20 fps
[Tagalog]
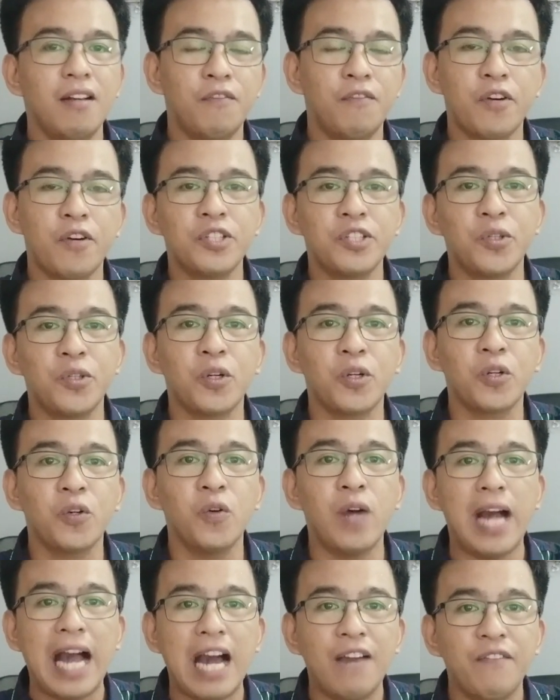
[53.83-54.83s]
for sure,
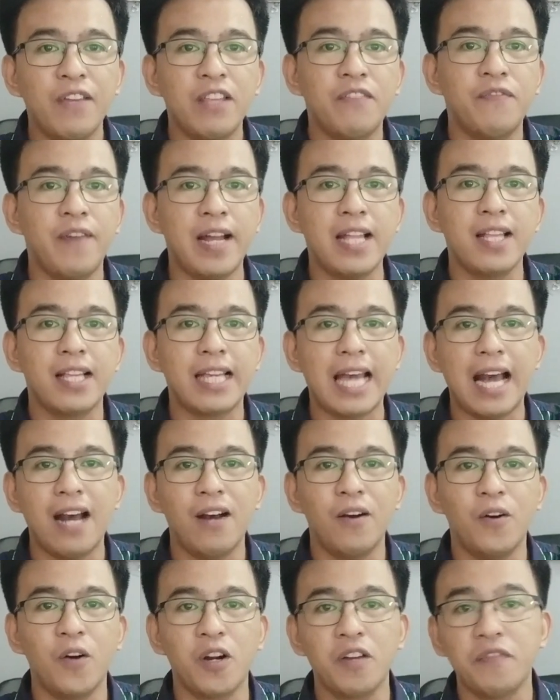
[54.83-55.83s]
kung avid fan ka
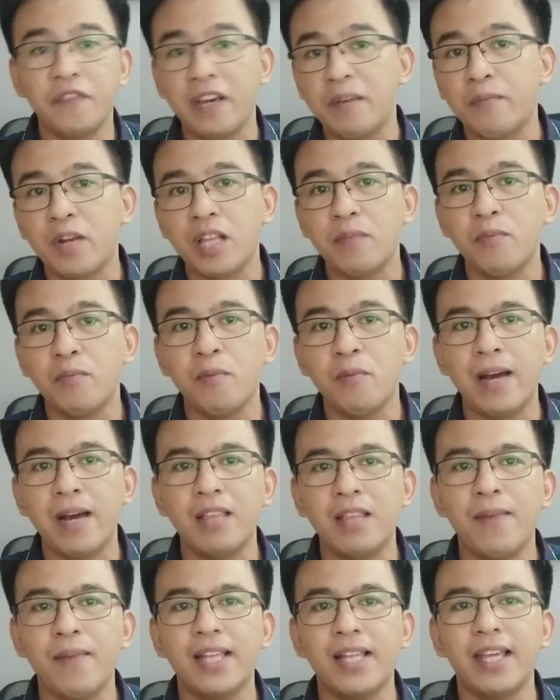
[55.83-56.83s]
or favorite mong
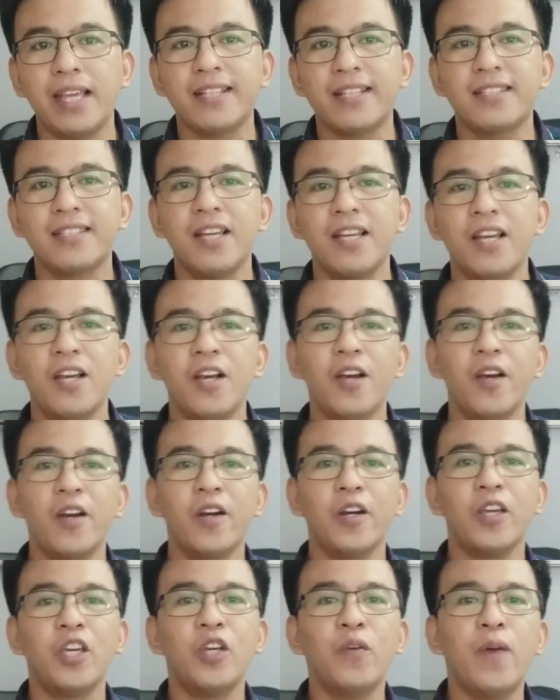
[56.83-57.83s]
mathematics,
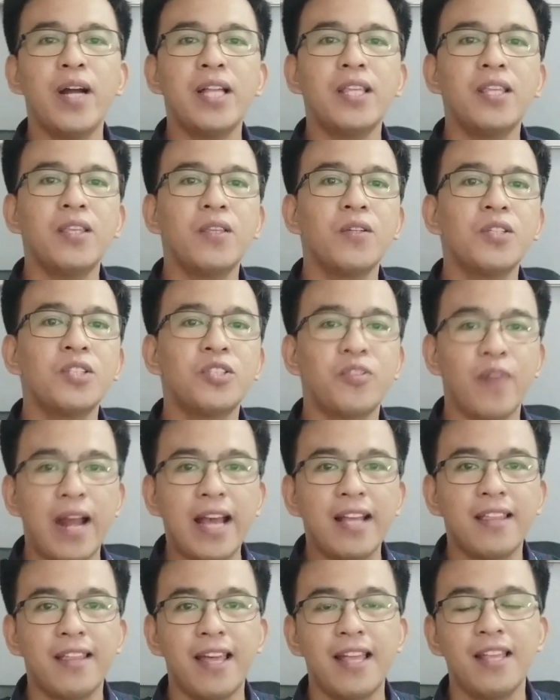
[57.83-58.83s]
you want to
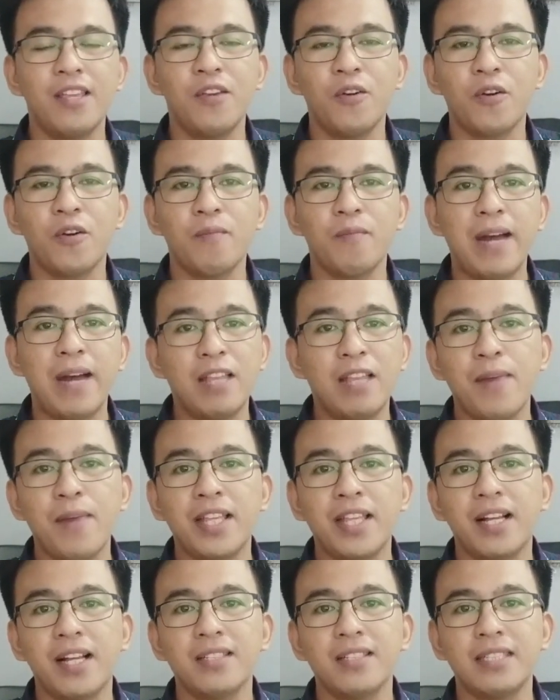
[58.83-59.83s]
strengthen your
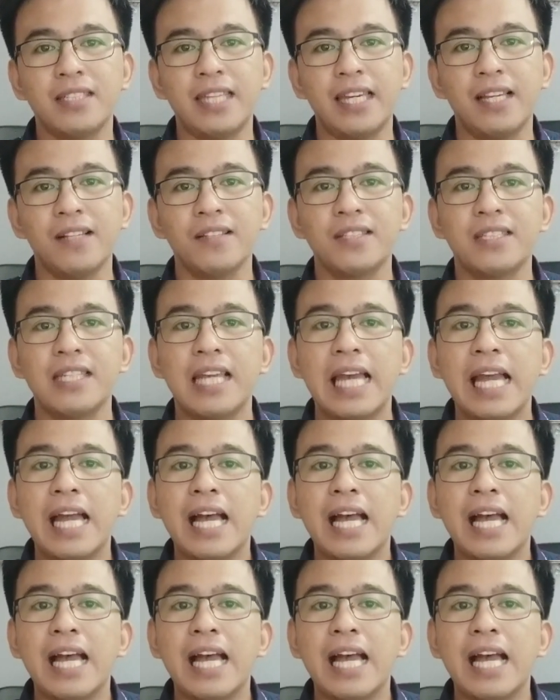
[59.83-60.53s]
mathematical skills